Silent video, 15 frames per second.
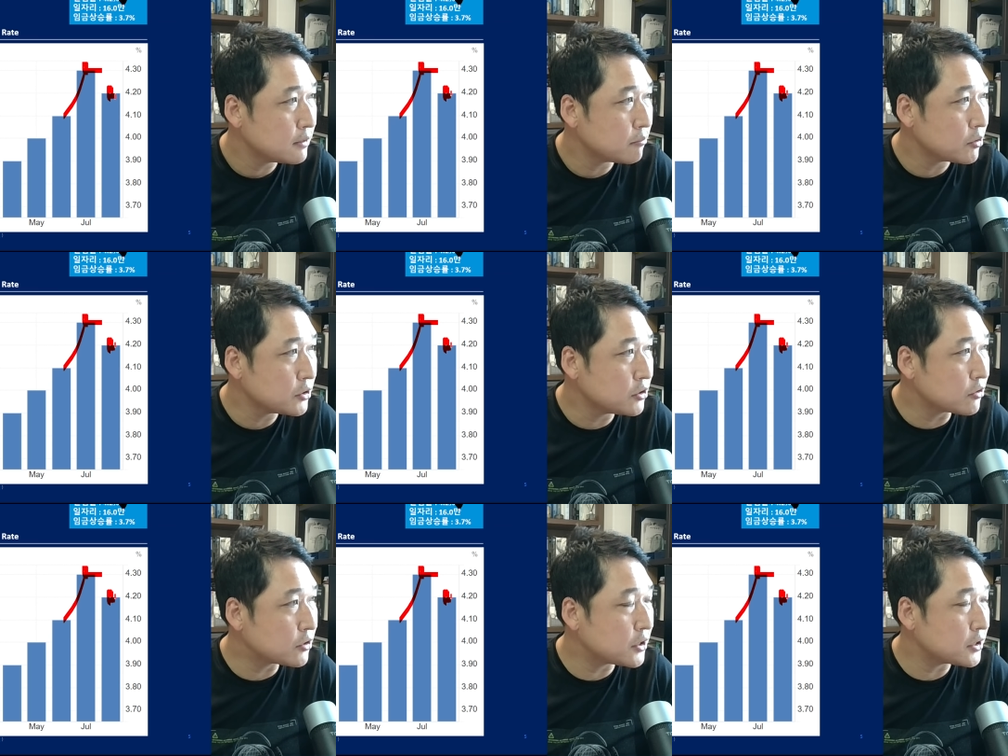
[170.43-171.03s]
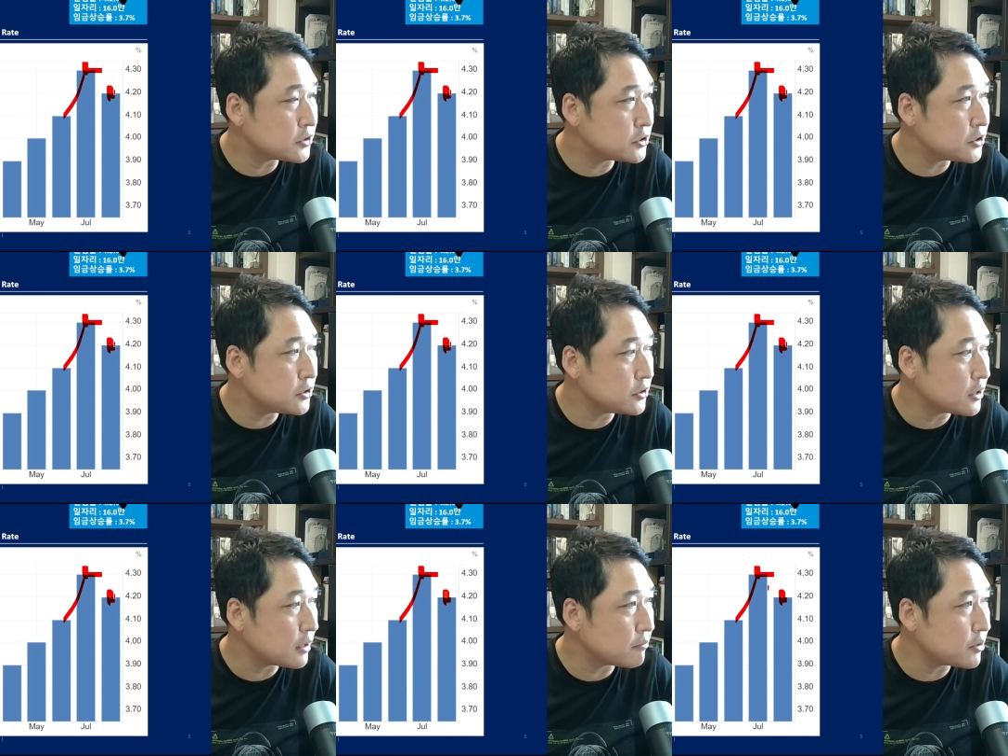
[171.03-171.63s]
뭐 이렇게
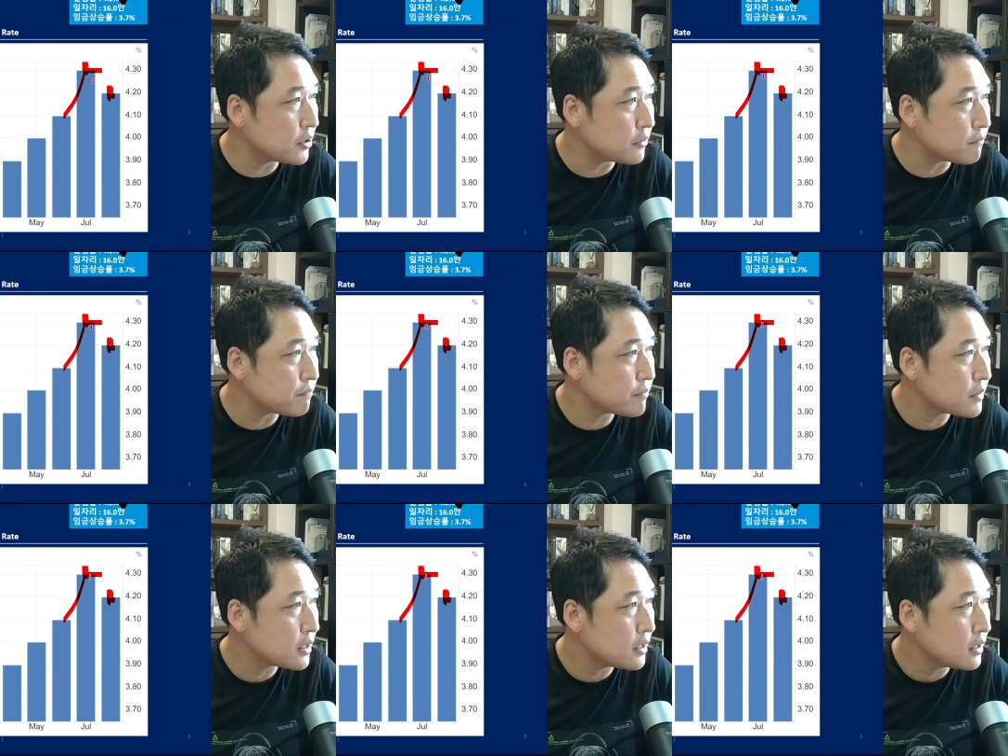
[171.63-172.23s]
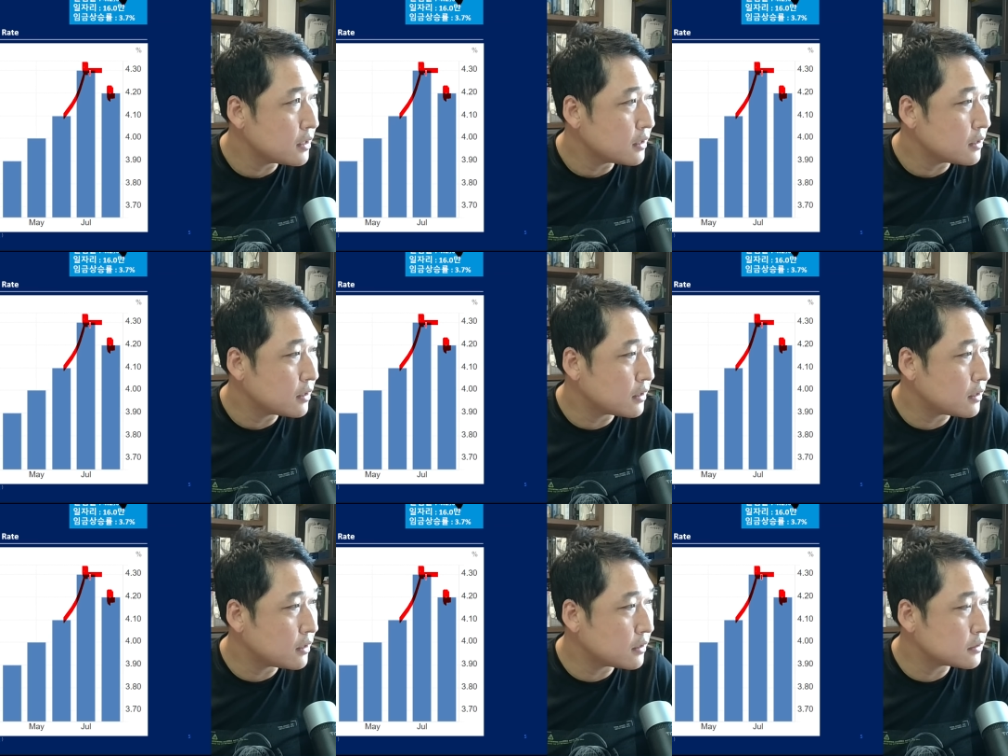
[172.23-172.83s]
친다면
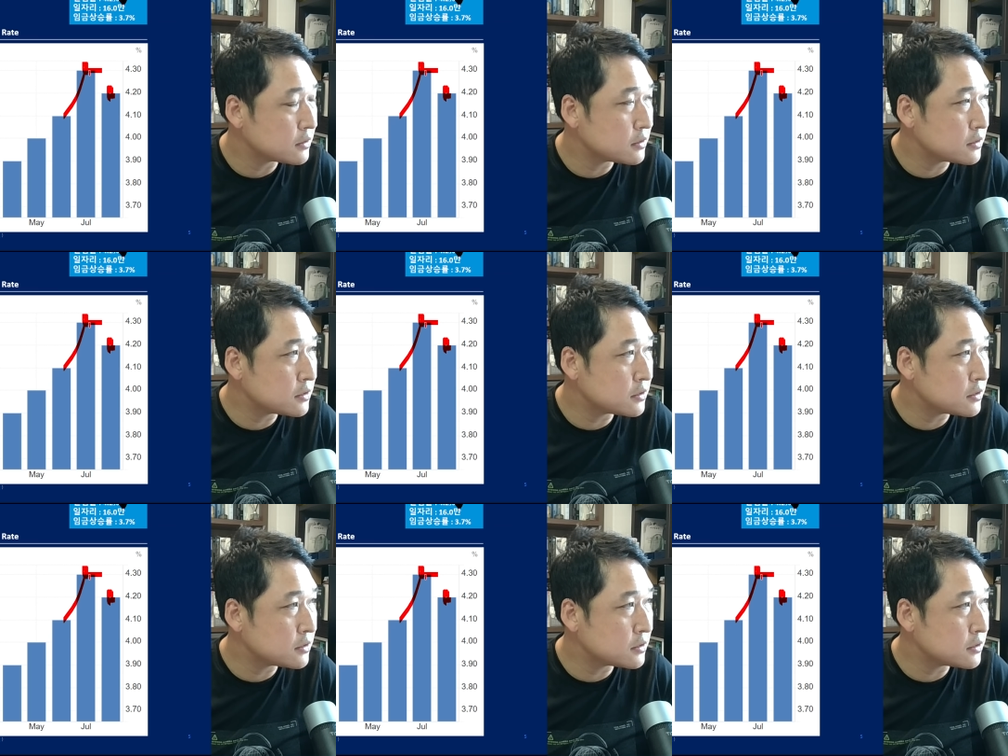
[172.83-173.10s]
어,